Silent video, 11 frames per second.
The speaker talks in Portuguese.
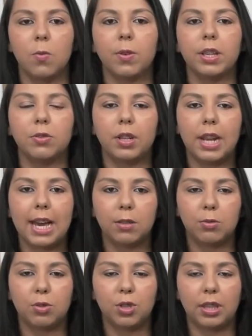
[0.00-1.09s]

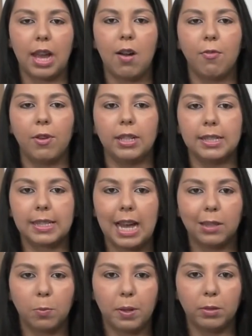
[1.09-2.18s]
questionário digital foi
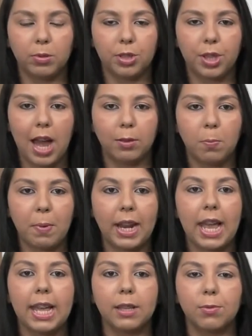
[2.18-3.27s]
lançado pelo Estado para
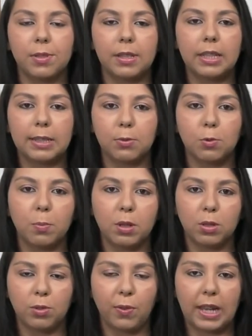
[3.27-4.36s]
reduzir a
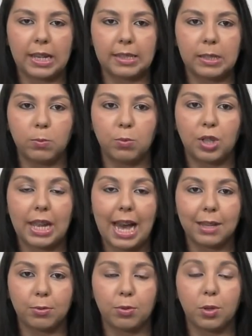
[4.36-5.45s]
subnotificação de
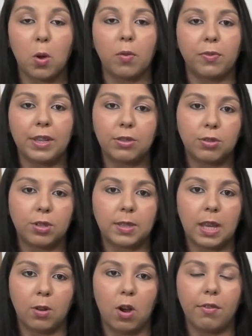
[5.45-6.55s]
casos de
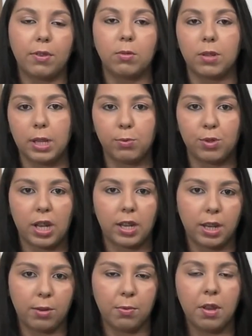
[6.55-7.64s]
Covid-19 no Rio de
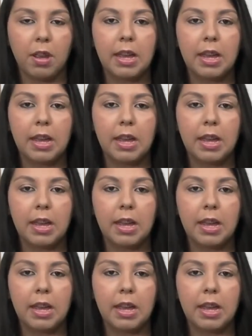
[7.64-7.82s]
Janeiro.